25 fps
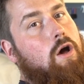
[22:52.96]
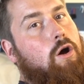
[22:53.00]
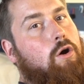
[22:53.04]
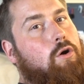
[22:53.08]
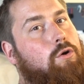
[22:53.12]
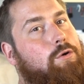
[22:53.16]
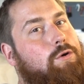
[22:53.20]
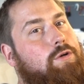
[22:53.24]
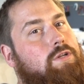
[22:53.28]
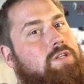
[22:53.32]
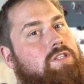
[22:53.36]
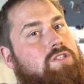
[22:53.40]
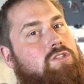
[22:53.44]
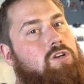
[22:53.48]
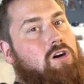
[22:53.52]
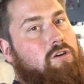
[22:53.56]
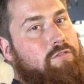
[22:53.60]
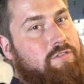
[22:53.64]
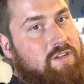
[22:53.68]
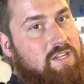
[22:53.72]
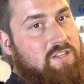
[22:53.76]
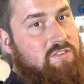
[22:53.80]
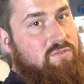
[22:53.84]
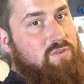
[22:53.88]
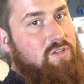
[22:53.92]
und ich
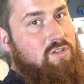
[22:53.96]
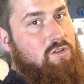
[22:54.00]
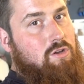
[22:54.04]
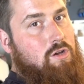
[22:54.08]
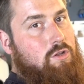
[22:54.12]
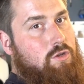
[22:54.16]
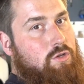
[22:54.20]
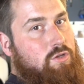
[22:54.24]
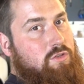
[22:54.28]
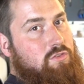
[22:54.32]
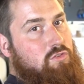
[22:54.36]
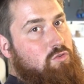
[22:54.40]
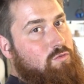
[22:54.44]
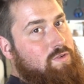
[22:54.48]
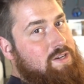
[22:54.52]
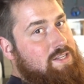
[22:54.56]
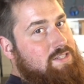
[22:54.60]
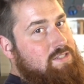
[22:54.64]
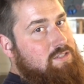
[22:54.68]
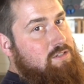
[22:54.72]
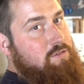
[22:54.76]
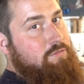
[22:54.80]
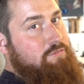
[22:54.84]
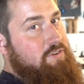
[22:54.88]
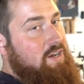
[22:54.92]
hoffe, das Video hat euch
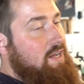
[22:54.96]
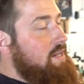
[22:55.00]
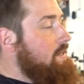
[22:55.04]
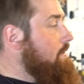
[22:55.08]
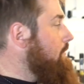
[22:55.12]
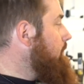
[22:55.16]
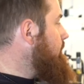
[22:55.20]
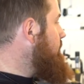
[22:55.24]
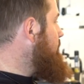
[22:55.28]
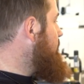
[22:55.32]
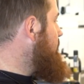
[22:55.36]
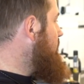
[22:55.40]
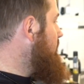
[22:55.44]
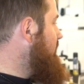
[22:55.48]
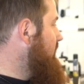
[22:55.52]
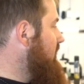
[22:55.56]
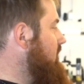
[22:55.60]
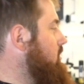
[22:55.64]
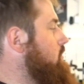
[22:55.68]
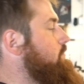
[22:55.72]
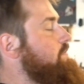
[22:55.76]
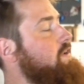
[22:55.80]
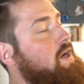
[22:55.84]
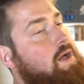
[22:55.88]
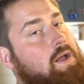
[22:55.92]
soweit gefallen. Wenn
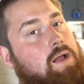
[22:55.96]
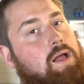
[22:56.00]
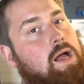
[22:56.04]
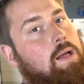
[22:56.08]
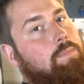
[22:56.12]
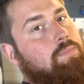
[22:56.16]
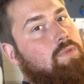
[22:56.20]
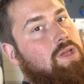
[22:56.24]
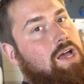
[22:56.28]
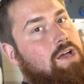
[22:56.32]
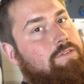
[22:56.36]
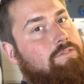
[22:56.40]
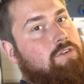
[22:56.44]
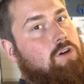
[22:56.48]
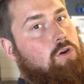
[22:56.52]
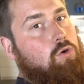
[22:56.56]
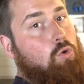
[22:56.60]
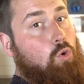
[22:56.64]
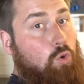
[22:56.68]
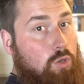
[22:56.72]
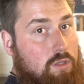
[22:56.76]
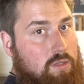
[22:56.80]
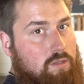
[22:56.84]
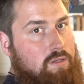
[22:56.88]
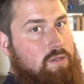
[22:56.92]
ihr noch Fragen habt, einfach
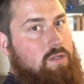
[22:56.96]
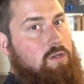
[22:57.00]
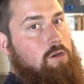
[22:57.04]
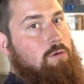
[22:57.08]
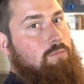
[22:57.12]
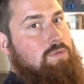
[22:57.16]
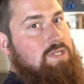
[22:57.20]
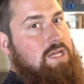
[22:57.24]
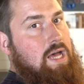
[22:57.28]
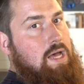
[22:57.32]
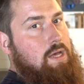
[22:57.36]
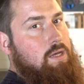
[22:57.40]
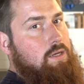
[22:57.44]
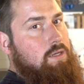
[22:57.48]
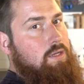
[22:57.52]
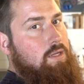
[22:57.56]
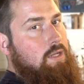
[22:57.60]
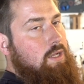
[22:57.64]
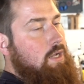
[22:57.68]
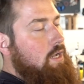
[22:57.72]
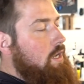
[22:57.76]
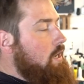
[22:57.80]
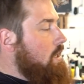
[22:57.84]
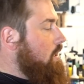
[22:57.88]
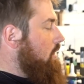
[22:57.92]
unten in die Kommentare,
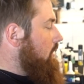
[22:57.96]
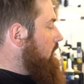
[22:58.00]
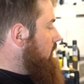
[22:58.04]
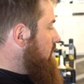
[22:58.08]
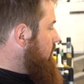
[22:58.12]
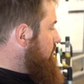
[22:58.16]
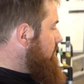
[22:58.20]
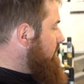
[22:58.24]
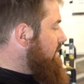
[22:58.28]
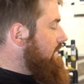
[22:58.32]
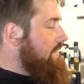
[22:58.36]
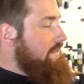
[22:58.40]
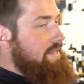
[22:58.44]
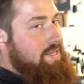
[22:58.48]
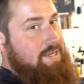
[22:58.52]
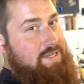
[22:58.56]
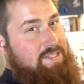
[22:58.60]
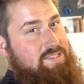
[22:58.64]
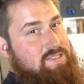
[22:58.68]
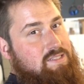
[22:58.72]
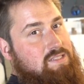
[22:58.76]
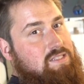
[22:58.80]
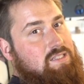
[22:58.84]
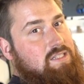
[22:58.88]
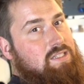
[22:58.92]
ähm,
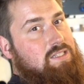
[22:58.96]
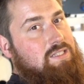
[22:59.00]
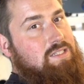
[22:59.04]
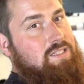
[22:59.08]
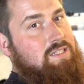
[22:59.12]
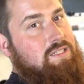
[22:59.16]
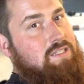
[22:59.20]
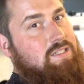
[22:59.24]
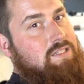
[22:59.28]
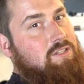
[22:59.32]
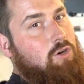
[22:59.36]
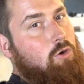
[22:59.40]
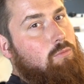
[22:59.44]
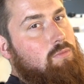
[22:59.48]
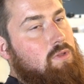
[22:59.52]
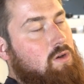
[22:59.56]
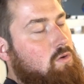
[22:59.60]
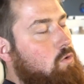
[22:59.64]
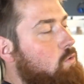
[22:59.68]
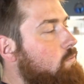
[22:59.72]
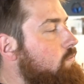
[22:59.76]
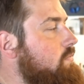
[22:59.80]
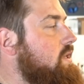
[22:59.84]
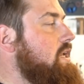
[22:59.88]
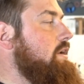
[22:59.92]
lasst einen Daumen
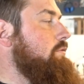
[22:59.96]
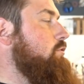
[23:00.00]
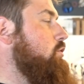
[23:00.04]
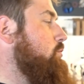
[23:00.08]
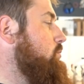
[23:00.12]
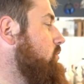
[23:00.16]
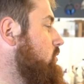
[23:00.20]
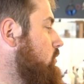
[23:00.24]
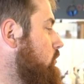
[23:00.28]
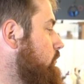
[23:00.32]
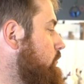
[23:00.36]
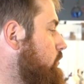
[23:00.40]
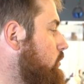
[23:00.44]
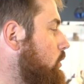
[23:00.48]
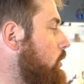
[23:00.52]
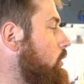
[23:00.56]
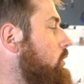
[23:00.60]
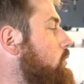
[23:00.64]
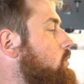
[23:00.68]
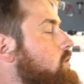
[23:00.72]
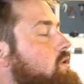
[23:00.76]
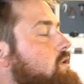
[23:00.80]
nach oben da, da würde ich mich auch freuen